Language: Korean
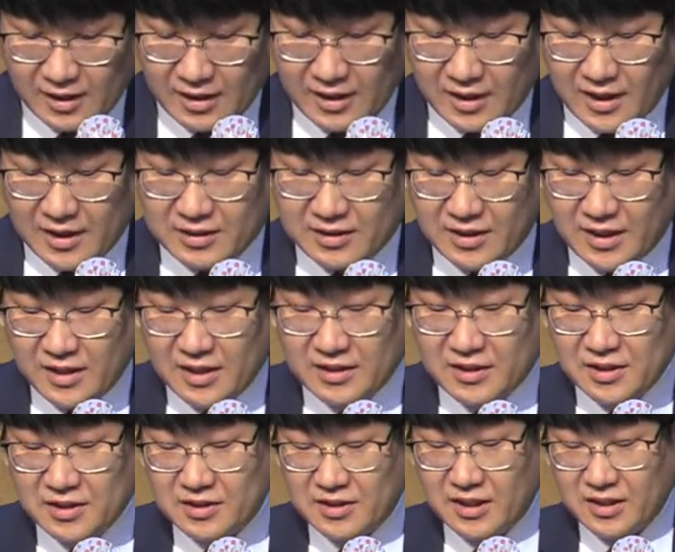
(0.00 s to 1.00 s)
에스라의
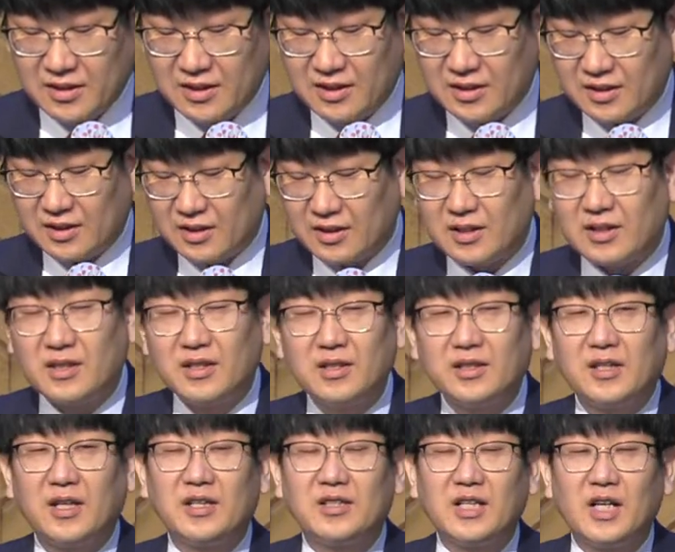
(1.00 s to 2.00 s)
전체를
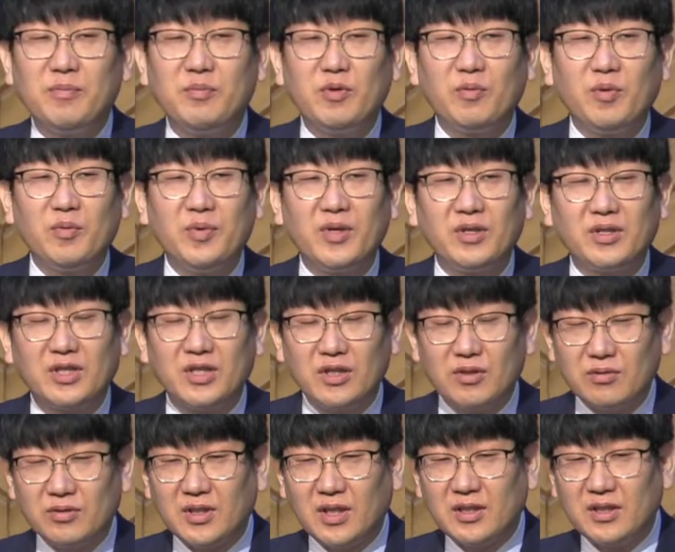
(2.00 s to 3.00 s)
이렇게 살펴보면
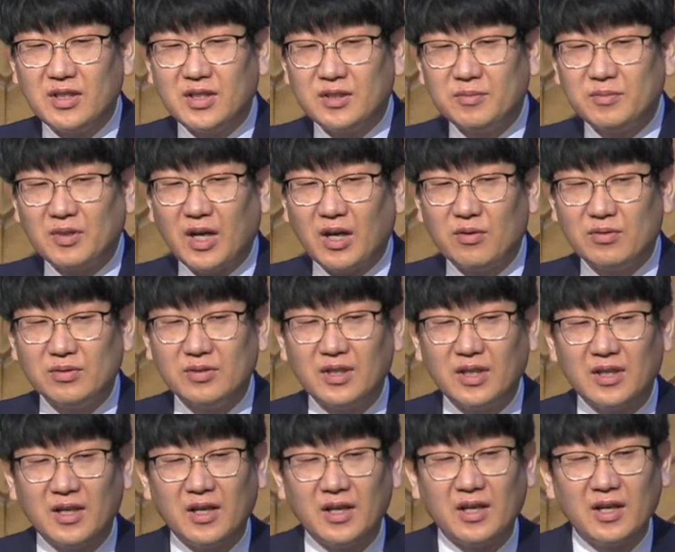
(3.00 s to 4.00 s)
기록된 이름
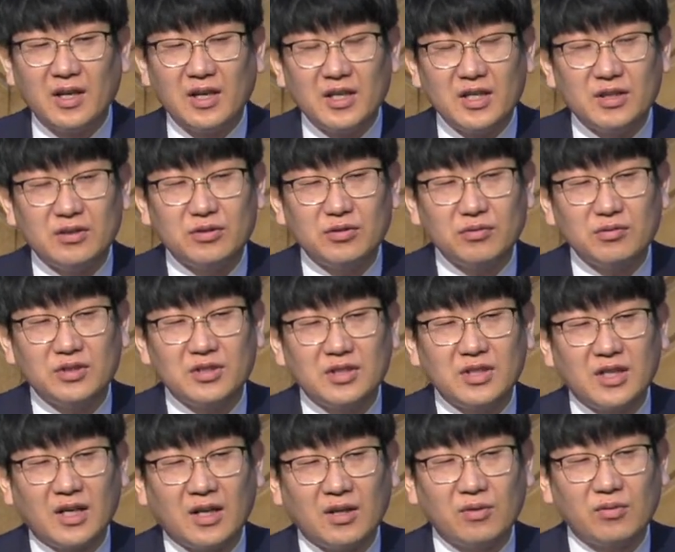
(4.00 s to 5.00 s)
가운데에 익숙치
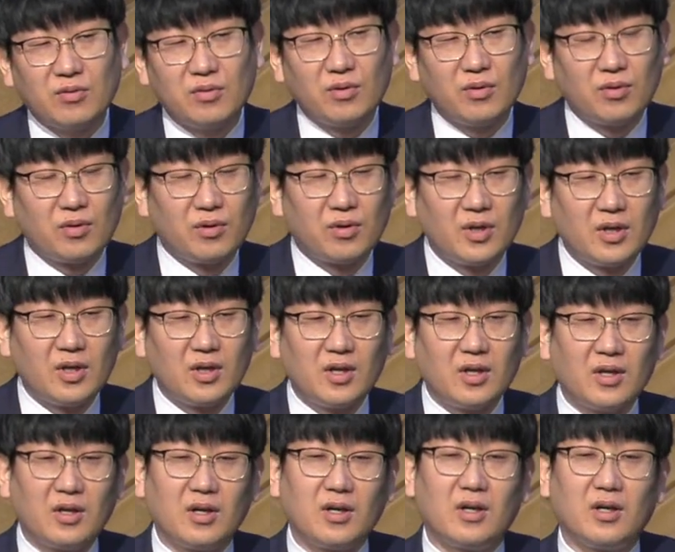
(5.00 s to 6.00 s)
않고
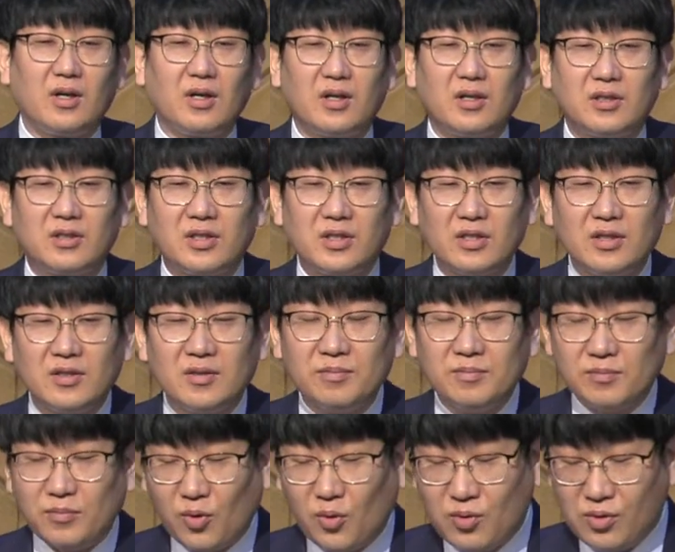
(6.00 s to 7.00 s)

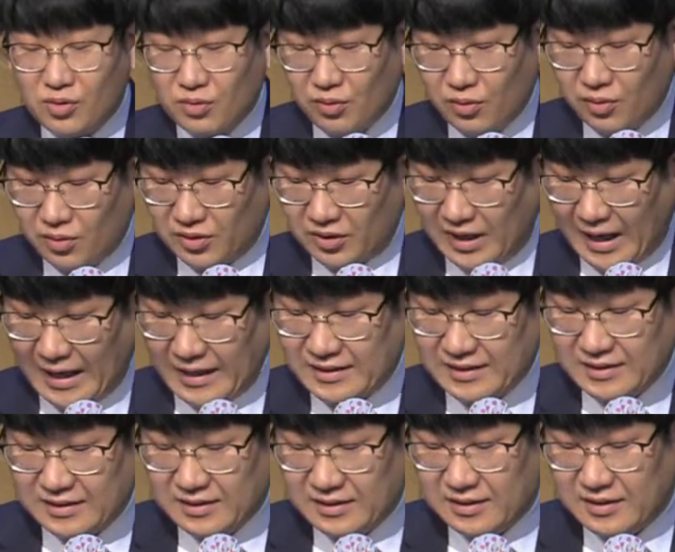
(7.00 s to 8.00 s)
처음 보고
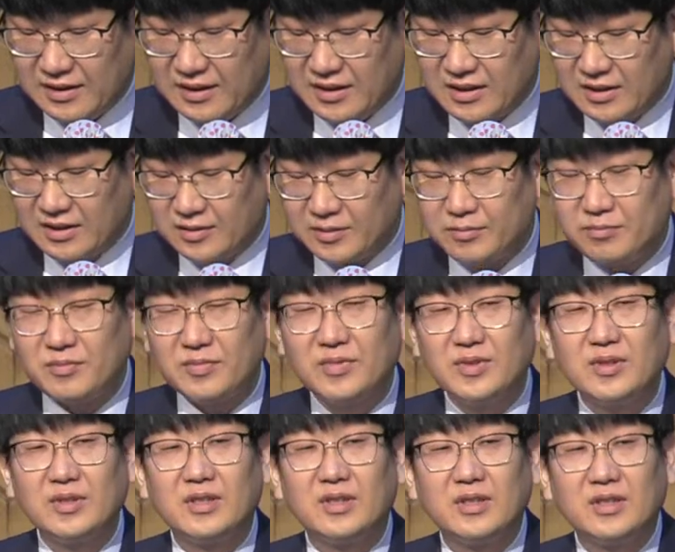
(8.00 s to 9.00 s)
낯선 이름
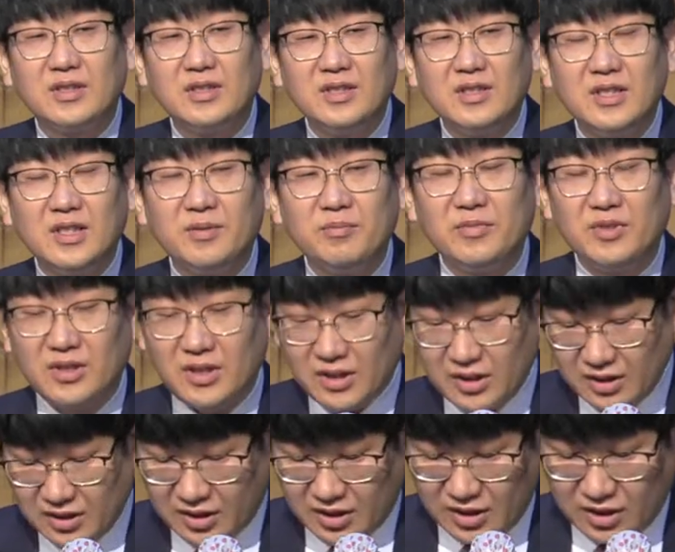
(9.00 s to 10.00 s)
그
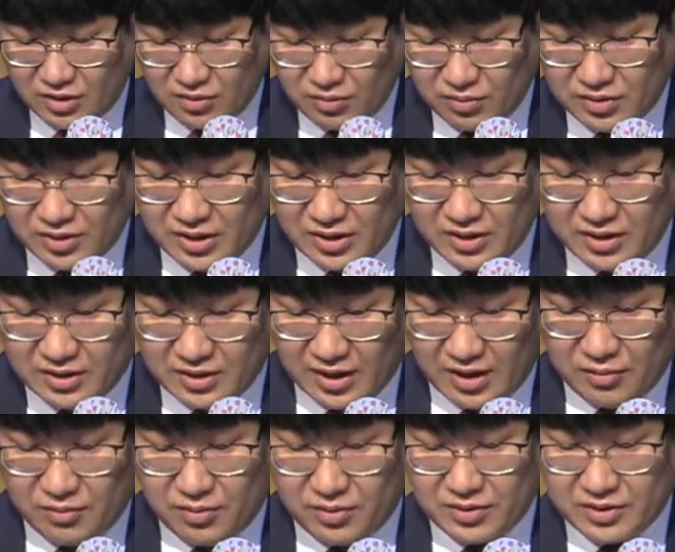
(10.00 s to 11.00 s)
이름들이 기록이
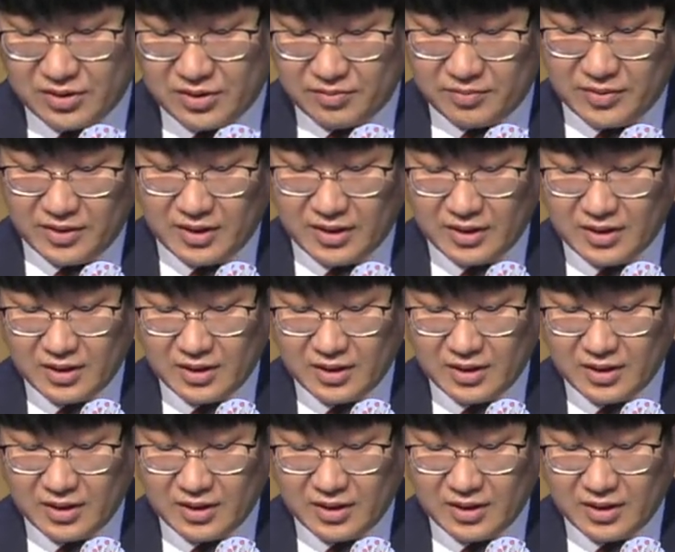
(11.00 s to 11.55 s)
되고 있습니다.